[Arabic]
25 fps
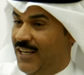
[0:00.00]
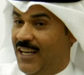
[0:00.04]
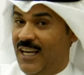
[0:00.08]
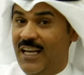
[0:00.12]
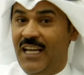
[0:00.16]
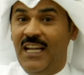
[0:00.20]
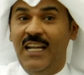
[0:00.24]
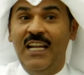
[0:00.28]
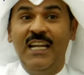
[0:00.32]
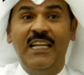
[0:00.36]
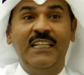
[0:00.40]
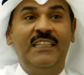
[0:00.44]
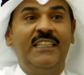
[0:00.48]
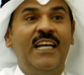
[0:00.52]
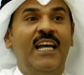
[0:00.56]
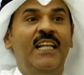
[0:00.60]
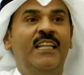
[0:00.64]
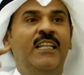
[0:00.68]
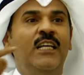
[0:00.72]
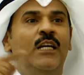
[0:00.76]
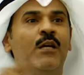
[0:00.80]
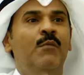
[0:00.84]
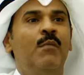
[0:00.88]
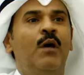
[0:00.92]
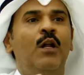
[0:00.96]
اللي
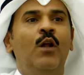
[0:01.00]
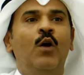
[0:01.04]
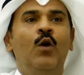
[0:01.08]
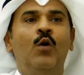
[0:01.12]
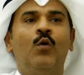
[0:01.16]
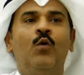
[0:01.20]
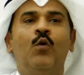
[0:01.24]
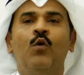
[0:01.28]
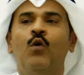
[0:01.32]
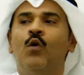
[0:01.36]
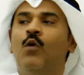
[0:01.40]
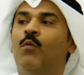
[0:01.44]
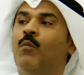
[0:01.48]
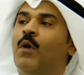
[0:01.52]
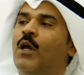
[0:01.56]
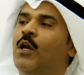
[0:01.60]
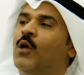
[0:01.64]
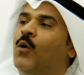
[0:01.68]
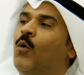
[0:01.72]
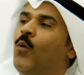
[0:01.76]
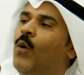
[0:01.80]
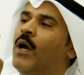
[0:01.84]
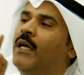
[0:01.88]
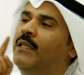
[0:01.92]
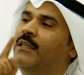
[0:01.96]
تدعم الحكومة
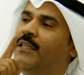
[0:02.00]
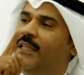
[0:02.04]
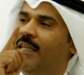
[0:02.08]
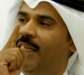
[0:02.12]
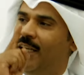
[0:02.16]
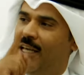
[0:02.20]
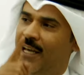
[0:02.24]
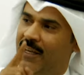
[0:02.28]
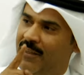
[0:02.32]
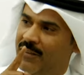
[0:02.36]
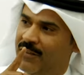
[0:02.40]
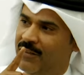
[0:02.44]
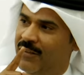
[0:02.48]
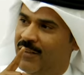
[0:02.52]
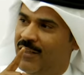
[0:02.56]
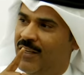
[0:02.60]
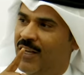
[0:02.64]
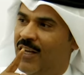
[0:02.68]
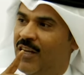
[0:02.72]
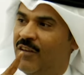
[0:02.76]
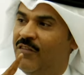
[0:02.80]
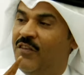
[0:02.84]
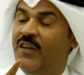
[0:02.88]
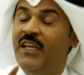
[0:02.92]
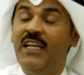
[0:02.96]
الكويتية
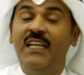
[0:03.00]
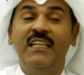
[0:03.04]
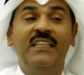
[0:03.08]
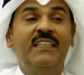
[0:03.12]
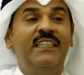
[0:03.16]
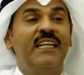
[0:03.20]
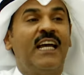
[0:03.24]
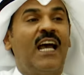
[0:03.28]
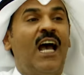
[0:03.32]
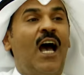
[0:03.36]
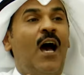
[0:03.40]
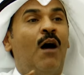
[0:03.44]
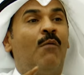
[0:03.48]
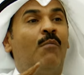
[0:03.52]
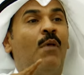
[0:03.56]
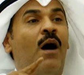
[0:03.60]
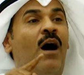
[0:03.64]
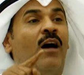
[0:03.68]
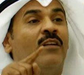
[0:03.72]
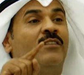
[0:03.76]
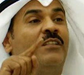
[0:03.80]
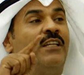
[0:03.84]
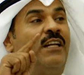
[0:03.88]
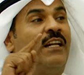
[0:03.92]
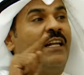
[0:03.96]
في
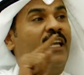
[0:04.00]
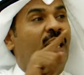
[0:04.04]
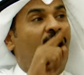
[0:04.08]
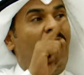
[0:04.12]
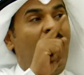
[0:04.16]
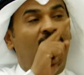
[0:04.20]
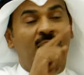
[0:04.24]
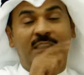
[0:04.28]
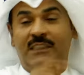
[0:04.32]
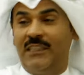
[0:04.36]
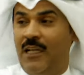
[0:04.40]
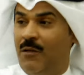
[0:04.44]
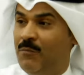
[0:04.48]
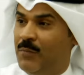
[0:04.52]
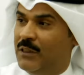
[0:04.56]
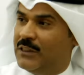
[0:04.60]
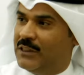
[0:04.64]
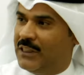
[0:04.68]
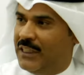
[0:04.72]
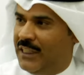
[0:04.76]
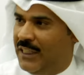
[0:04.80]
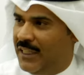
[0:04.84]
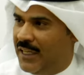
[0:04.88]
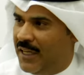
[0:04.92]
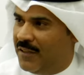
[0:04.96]
انتخابات الرئاسة
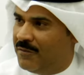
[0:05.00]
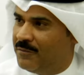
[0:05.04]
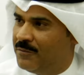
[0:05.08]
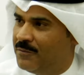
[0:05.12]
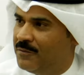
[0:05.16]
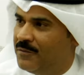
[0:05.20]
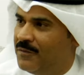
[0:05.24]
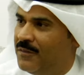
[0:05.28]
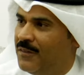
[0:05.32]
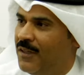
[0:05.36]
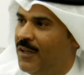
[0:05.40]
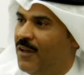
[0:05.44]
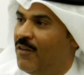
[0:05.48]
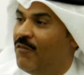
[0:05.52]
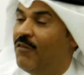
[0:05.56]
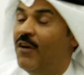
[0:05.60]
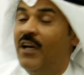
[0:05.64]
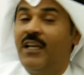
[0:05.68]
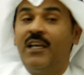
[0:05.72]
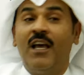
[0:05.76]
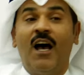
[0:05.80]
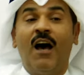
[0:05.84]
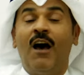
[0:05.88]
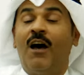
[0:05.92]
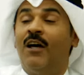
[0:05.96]
المصرية
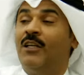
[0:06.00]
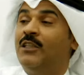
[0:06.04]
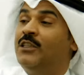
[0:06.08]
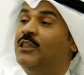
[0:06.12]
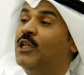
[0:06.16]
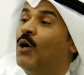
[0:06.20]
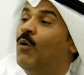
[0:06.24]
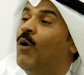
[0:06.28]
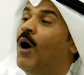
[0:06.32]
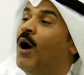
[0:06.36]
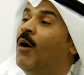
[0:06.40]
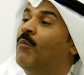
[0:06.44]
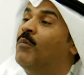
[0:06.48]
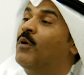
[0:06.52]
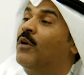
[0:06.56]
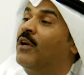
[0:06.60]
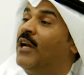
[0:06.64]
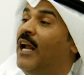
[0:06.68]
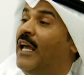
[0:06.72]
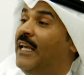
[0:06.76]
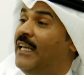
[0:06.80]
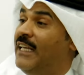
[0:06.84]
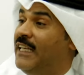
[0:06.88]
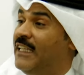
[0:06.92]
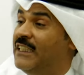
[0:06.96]
فكان جواب
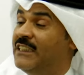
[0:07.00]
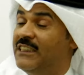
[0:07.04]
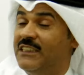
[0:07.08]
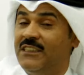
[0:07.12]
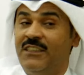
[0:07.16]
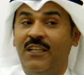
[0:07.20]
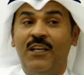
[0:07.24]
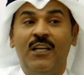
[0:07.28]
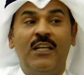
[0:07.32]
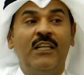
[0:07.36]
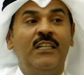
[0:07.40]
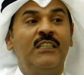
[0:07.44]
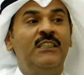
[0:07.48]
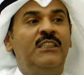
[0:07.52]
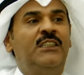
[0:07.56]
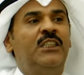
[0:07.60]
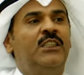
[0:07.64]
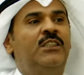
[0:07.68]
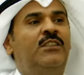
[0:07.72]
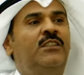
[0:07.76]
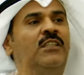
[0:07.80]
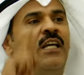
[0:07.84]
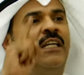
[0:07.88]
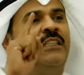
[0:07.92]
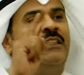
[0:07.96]
الرئيس
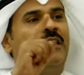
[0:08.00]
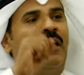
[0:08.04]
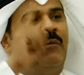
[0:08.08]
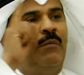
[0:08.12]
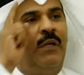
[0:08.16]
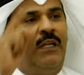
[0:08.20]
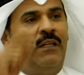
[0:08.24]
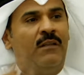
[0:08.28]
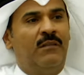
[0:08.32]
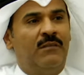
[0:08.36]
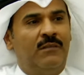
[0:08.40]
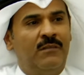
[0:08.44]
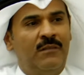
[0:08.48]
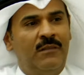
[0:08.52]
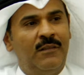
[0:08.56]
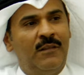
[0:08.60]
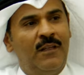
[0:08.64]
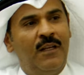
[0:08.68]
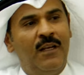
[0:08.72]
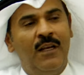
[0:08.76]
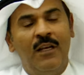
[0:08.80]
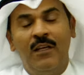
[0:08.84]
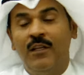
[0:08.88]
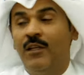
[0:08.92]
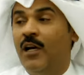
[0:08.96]
جدا جميل
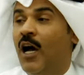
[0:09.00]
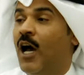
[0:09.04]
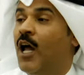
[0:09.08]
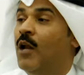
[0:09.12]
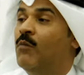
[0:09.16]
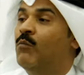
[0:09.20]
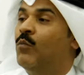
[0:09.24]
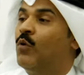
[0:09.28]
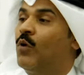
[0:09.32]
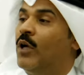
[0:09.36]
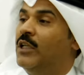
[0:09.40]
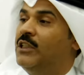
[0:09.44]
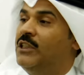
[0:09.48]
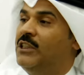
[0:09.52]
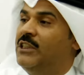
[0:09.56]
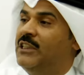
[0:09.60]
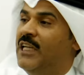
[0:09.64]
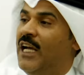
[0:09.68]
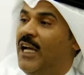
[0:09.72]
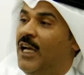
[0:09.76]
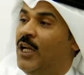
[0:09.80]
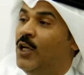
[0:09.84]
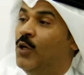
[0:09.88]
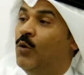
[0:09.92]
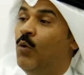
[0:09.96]
قال
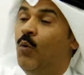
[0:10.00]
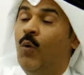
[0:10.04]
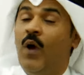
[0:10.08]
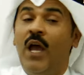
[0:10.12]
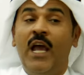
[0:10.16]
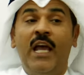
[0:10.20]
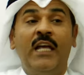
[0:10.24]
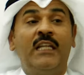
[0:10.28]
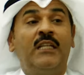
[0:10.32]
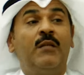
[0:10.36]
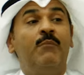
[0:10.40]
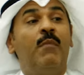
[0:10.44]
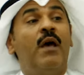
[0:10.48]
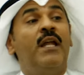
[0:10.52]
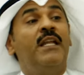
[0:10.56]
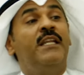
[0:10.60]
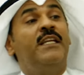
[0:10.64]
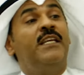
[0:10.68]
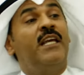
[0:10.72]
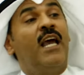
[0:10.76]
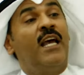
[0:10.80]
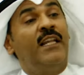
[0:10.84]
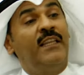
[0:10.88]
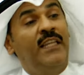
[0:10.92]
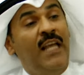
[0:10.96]
مرشح الكويت من
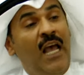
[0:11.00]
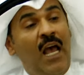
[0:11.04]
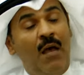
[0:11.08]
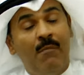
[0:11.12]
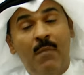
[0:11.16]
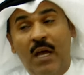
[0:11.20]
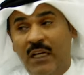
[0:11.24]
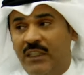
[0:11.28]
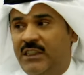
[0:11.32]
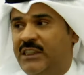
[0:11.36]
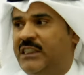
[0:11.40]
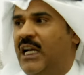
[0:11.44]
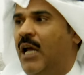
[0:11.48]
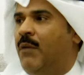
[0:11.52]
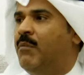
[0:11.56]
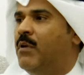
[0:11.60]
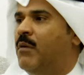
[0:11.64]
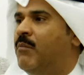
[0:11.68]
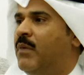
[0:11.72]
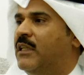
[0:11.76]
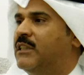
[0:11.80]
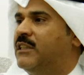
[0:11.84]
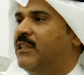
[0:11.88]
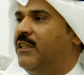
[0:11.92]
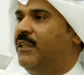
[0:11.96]
يدعمه الشعب
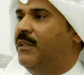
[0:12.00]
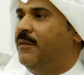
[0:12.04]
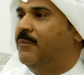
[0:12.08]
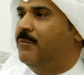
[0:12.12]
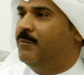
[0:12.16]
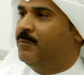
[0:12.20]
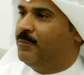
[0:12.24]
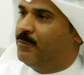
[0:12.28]
المصري